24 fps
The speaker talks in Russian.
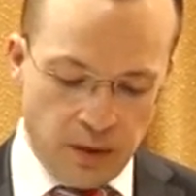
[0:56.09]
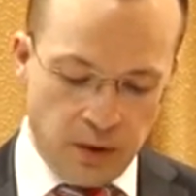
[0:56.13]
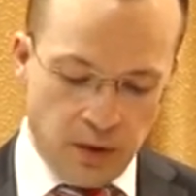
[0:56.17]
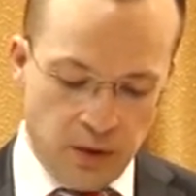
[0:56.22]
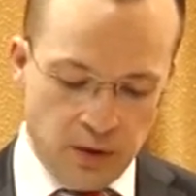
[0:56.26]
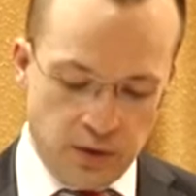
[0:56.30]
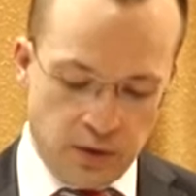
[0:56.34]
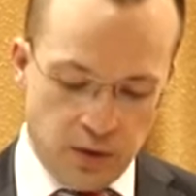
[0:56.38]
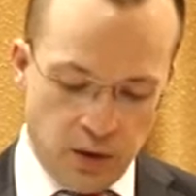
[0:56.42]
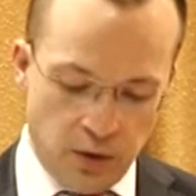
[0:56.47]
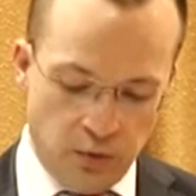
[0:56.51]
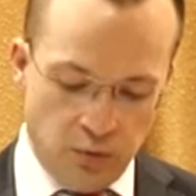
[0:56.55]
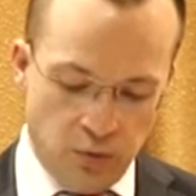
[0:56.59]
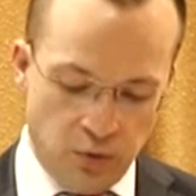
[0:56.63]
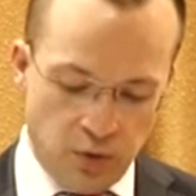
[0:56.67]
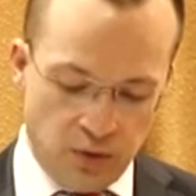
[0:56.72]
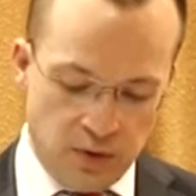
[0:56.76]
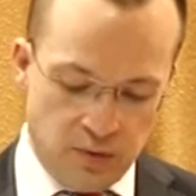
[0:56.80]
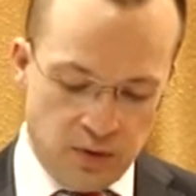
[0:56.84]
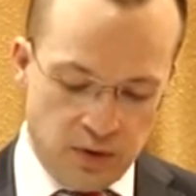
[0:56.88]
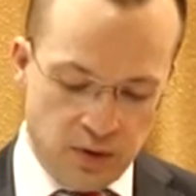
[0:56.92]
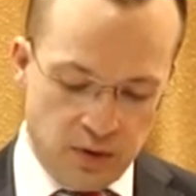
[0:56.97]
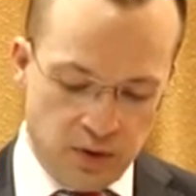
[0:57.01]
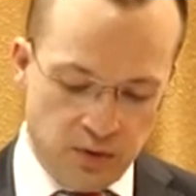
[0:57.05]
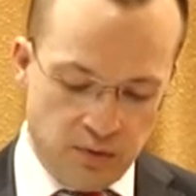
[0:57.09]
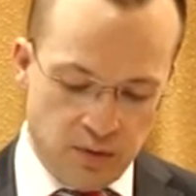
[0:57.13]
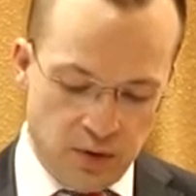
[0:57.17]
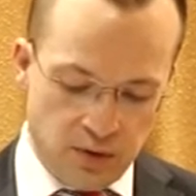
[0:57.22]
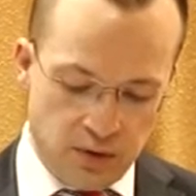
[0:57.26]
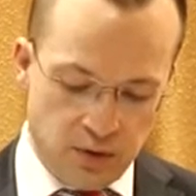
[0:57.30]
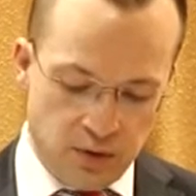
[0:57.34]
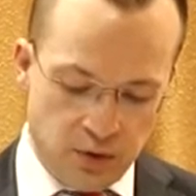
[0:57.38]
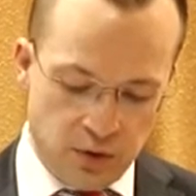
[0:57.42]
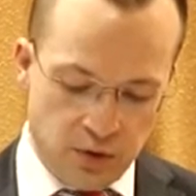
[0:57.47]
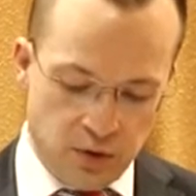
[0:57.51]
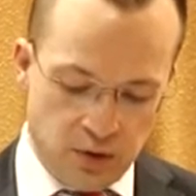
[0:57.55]
из которых
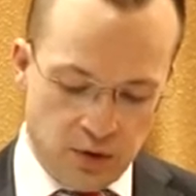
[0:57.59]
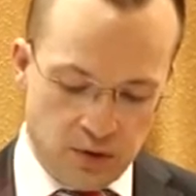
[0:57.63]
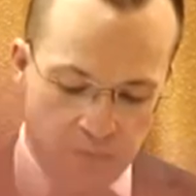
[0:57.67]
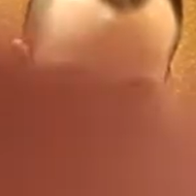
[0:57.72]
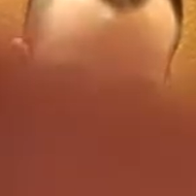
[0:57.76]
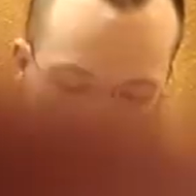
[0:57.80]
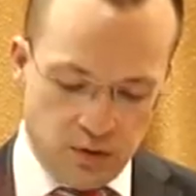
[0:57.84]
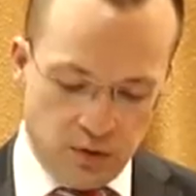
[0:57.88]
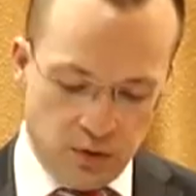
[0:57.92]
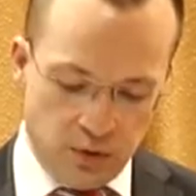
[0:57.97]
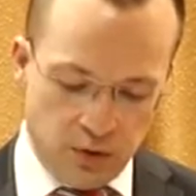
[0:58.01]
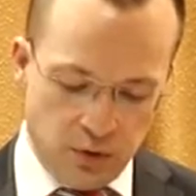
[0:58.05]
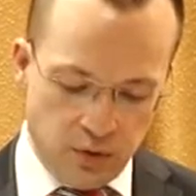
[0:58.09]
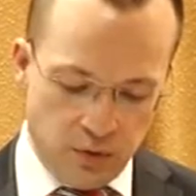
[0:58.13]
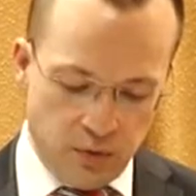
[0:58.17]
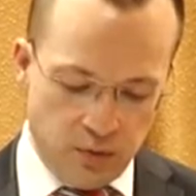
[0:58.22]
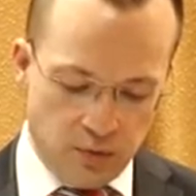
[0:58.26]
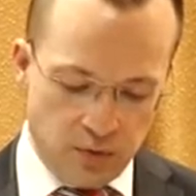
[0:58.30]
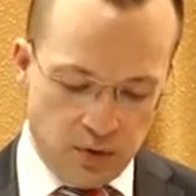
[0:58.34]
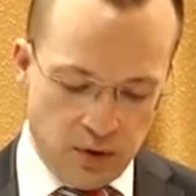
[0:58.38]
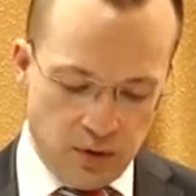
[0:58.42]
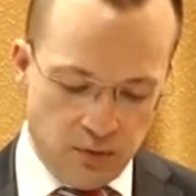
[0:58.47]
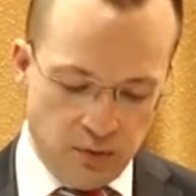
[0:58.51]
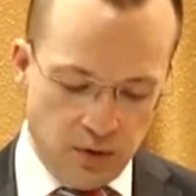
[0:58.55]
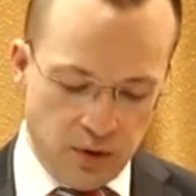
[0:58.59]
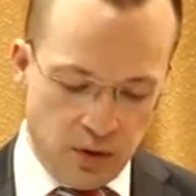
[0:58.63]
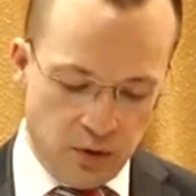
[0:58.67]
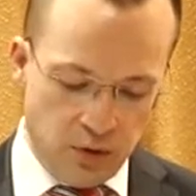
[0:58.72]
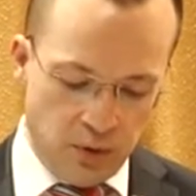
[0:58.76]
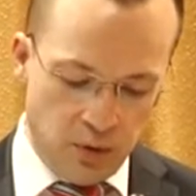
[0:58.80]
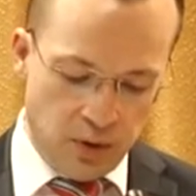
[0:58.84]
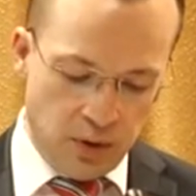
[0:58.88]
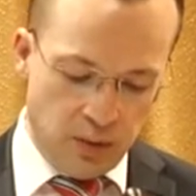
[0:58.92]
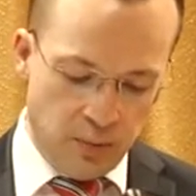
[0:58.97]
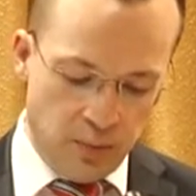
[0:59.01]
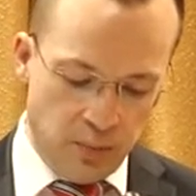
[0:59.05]
226 тысяч грузовые
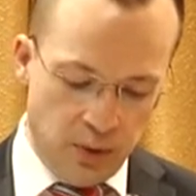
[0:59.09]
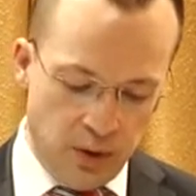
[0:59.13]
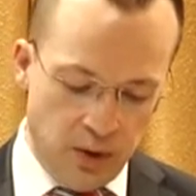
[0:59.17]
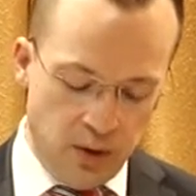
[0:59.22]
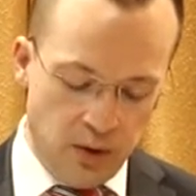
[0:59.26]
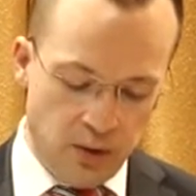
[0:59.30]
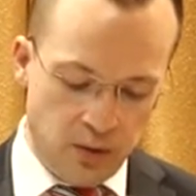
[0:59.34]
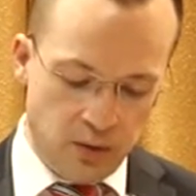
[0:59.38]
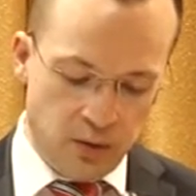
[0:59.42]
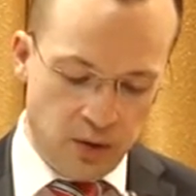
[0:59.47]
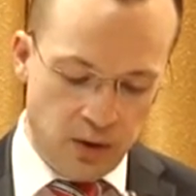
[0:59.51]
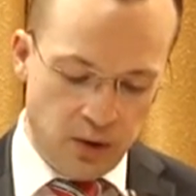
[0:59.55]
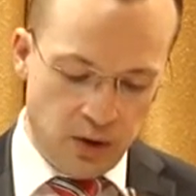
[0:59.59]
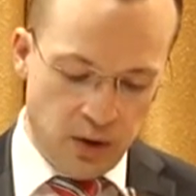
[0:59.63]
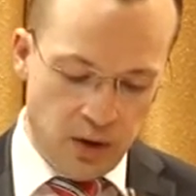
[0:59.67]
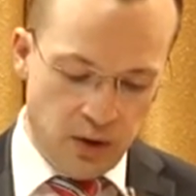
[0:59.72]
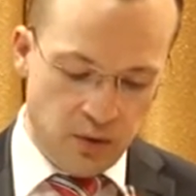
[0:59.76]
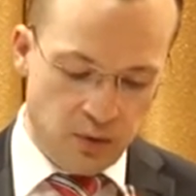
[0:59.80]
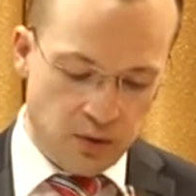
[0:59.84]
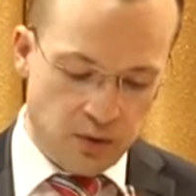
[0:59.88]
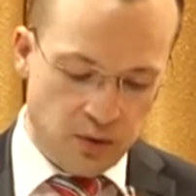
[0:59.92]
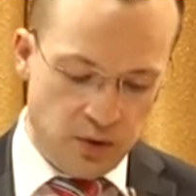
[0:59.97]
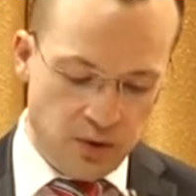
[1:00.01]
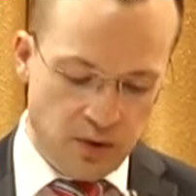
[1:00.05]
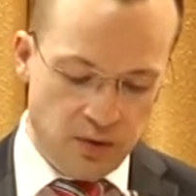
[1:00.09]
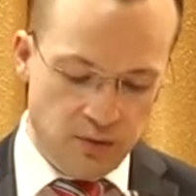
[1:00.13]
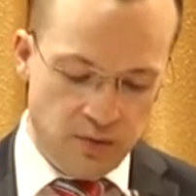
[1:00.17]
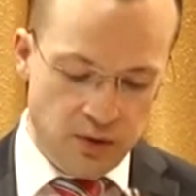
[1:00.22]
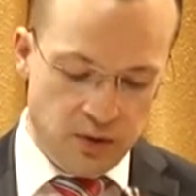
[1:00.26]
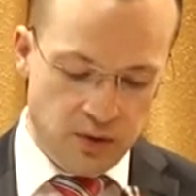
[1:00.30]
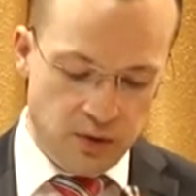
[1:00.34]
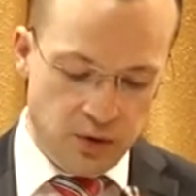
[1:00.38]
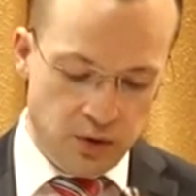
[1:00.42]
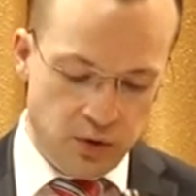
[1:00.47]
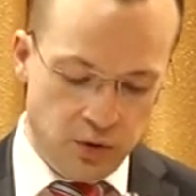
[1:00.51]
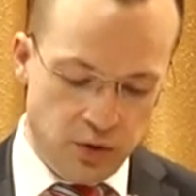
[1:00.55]
трехкомпонентные колеса и
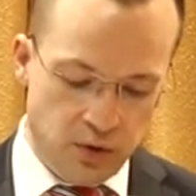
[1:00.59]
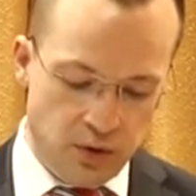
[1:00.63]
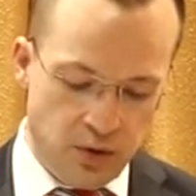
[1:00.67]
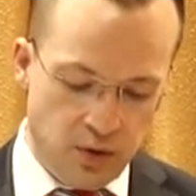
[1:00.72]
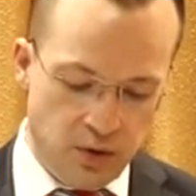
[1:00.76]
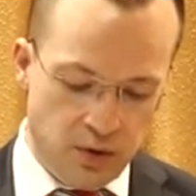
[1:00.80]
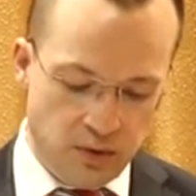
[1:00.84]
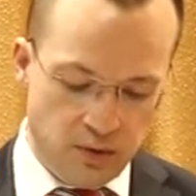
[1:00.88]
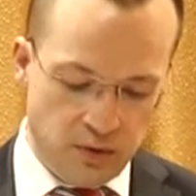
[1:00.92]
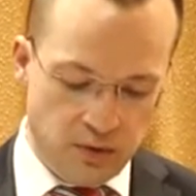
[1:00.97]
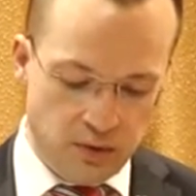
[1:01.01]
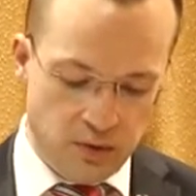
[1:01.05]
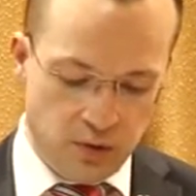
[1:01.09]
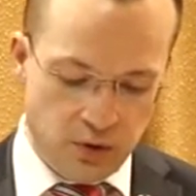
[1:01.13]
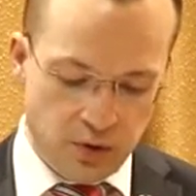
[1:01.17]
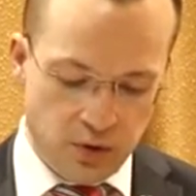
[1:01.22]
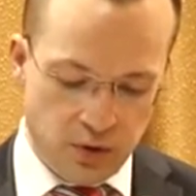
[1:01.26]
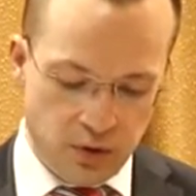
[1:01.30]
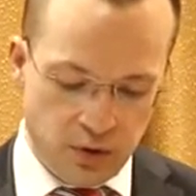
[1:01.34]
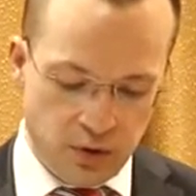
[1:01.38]
204 тысячи